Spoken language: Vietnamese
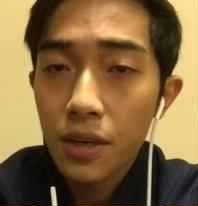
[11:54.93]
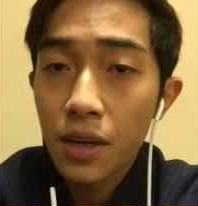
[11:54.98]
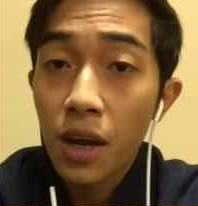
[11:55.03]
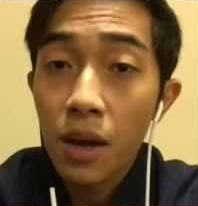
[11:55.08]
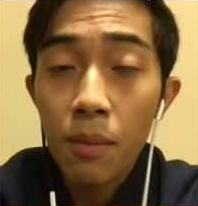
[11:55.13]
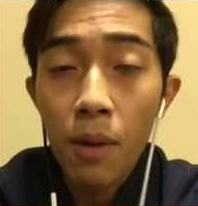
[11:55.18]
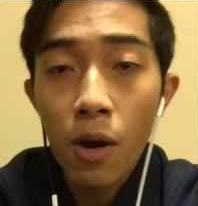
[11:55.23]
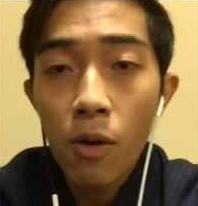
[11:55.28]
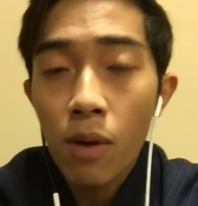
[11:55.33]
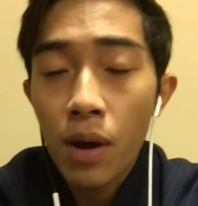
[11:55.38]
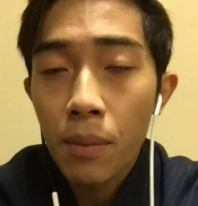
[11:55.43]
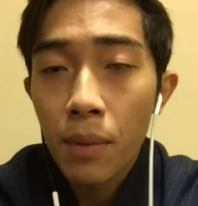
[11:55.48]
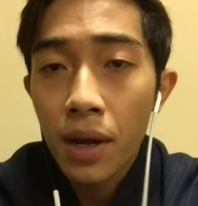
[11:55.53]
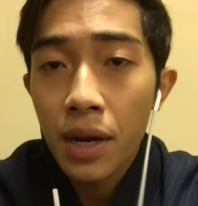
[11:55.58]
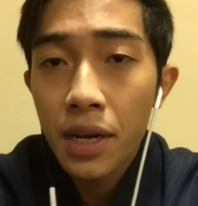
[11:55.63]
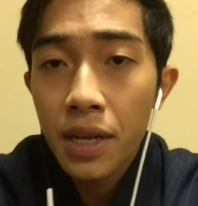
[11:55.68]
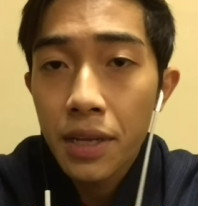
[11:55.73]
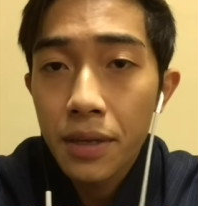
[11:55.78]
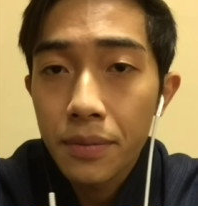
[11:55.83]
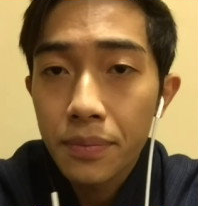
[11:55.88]
thôi bỏ qua
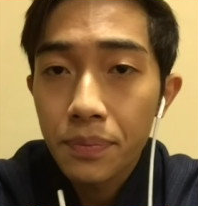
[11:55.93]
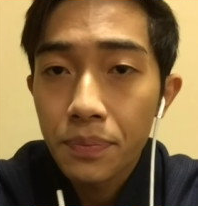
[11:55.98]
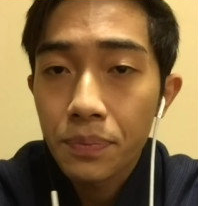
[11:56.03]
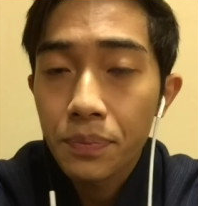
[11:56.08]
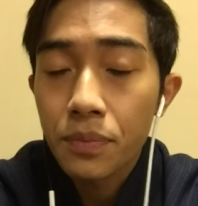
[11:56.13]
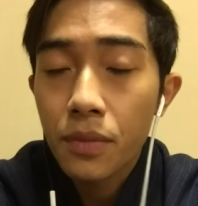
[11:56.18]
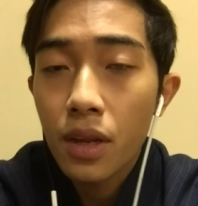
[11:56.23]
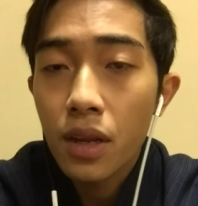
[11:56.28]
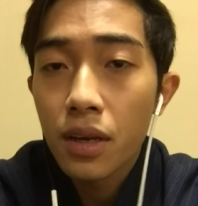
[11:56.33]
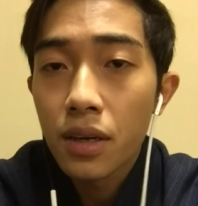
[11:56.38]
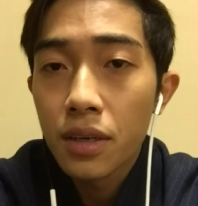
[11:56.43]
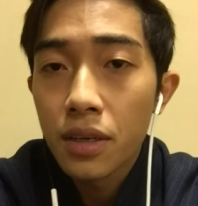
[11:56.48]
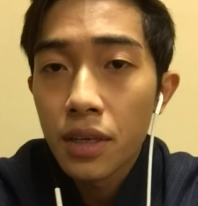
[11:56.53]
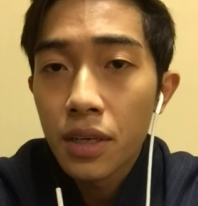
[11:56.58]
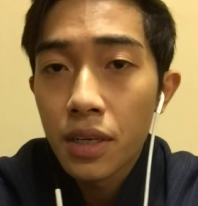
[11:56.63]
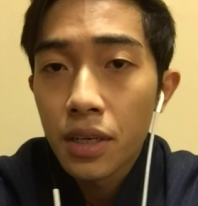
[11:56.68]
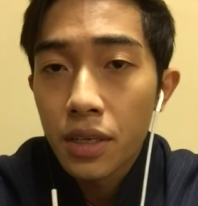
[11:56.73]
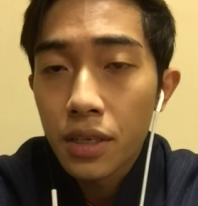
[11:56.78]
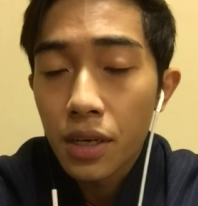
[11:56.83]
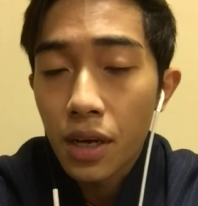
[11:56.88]
bên đi
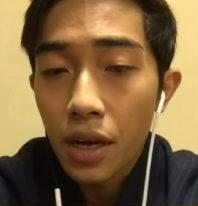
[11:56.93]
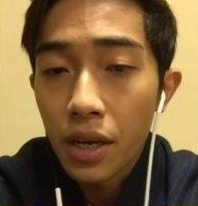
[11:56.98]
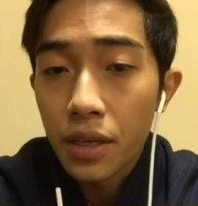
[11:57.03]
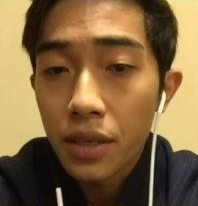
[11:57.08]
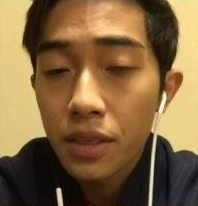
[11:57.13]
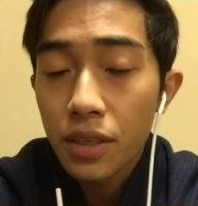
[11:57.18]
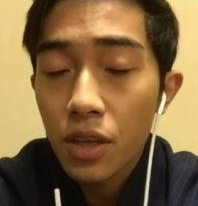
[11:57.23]
rồi